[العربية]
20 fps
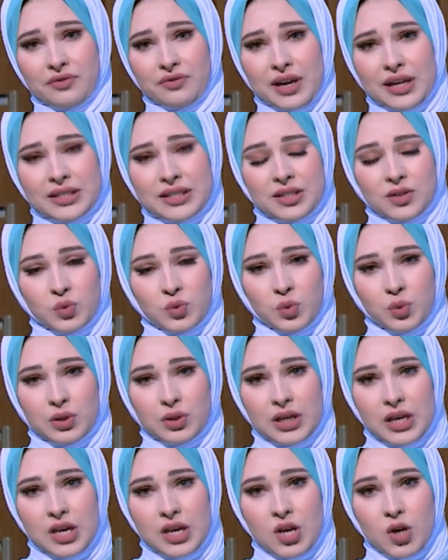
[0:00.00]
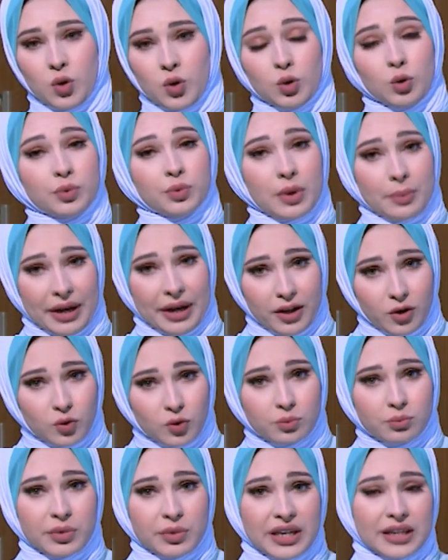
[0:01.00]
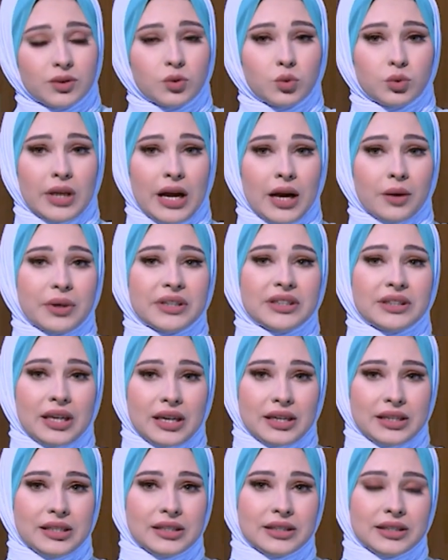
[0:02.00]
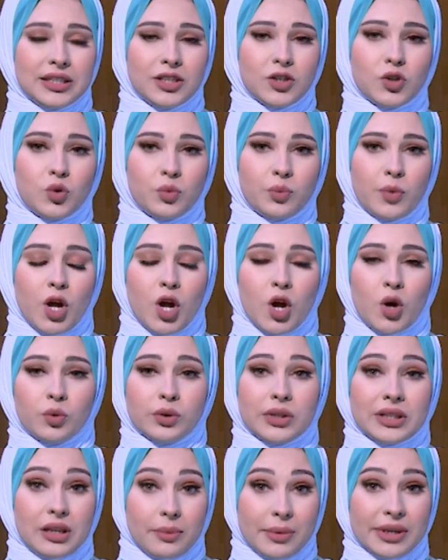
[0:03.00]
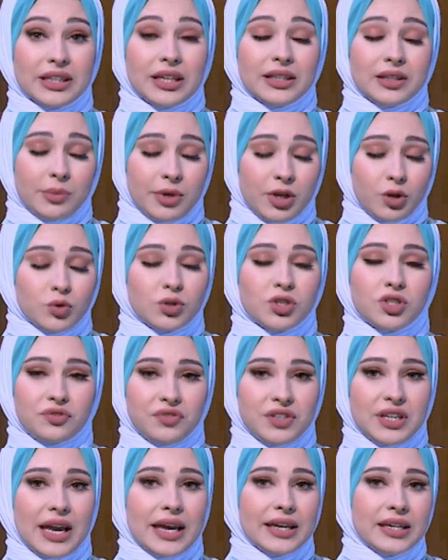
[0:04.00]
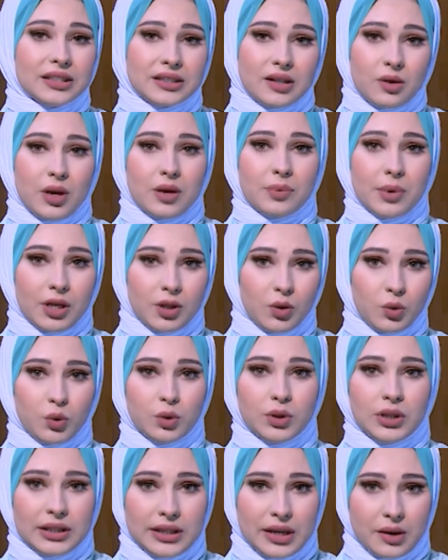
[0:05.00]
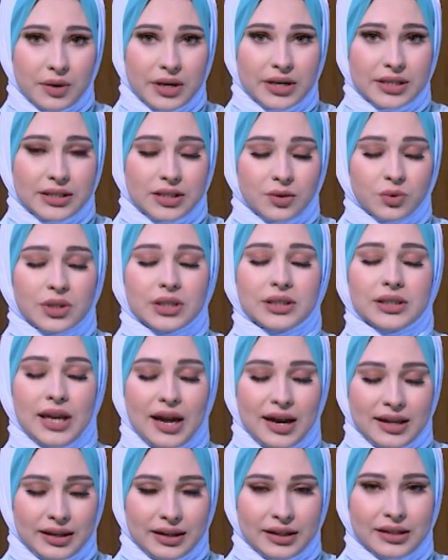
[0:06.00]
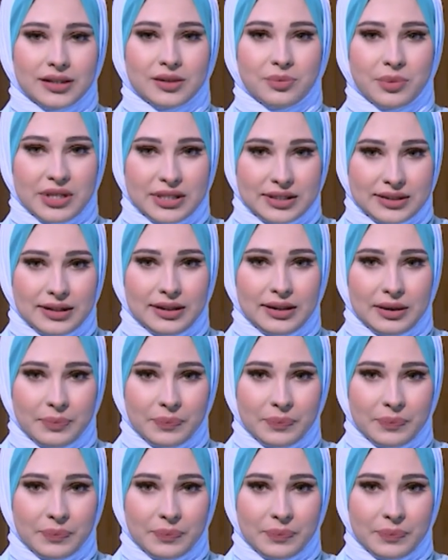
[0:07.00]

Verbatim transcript: فعايزين نقول قلوبنا معاكم بجد ودعواتنا اكيد ليكم ونتمنى ان ما يكونش في اي توابع لكل الكوارث دي وتنتهي على خير باذن الله